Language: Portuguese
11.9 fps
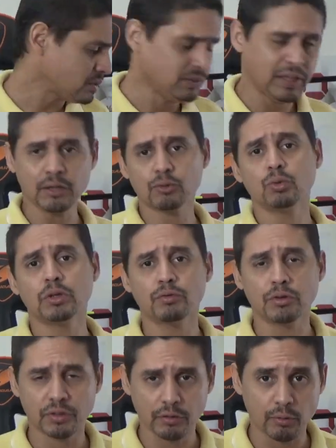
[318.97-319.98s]
Nem tudo que
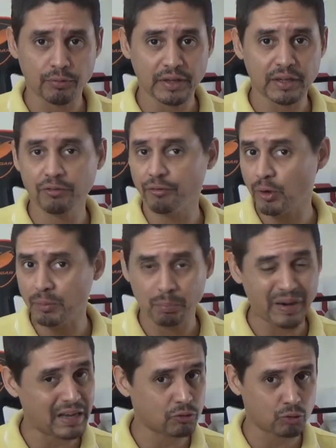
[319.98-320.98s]
vocês vão ver aqui foi
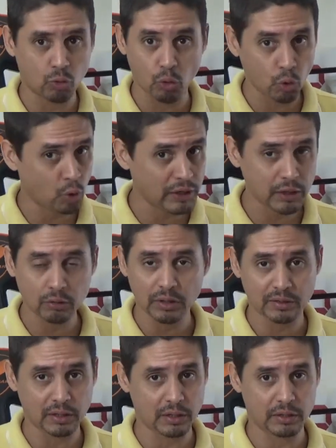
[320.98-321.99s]
impresso, colorido na
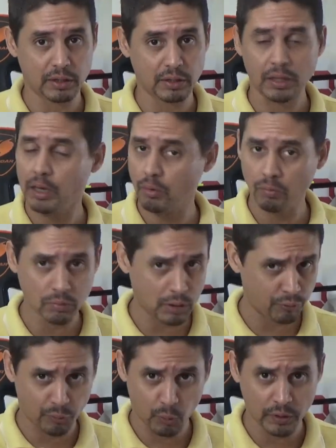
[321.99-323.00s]
3D, não, não
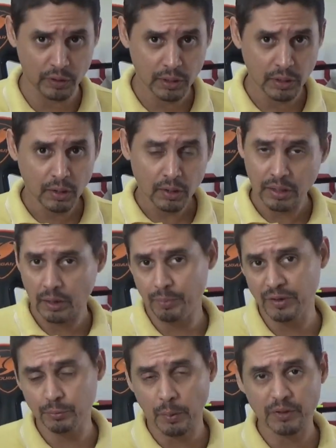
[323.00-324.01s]
foi. Tá?
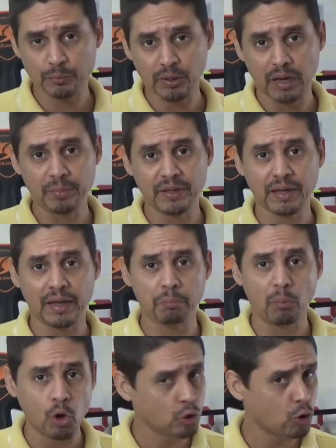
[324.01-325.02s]
Principalmente porque a minha é
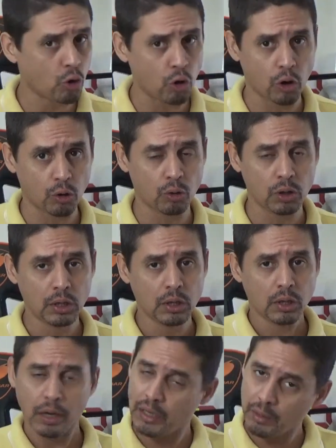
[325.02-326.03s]
monocolo,
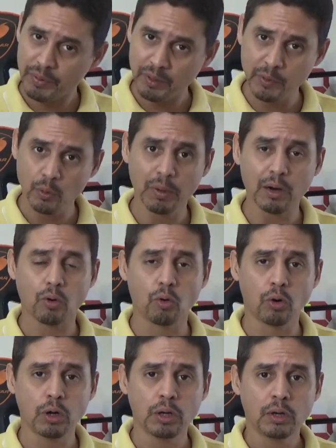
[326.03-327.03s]
ela imprime uma
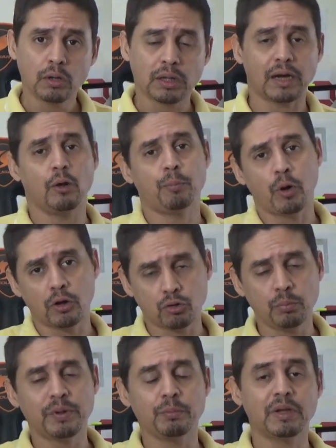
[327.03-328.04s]
cor. Tá? Eu posso
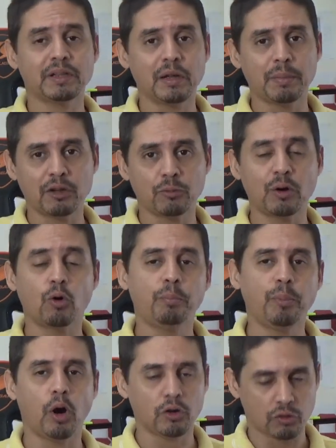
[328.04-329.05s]
imprimir até mais uma cor?
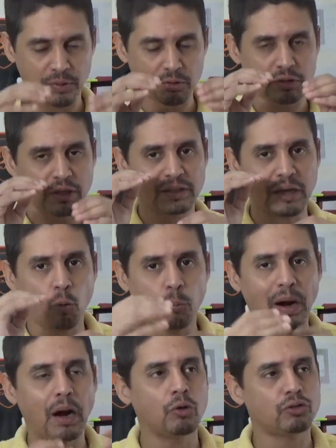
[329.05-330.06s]
Posso, mas eu tenho que dar o
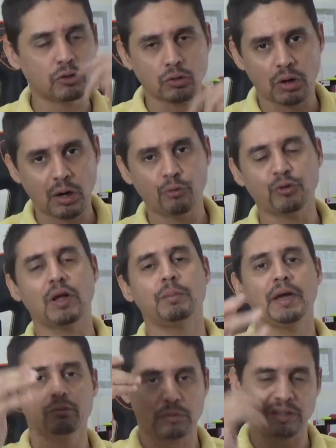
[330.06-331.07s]
pause, trocar o
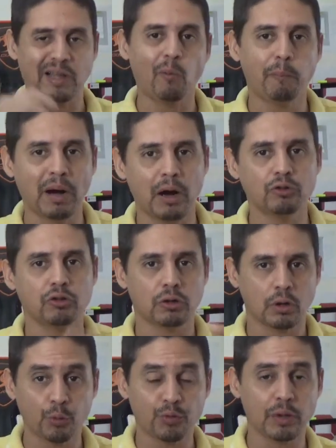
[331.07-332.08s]
filamento, aí dar o pause,
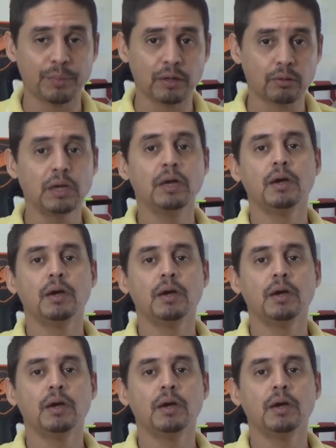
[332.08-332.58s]
trocar o filamento.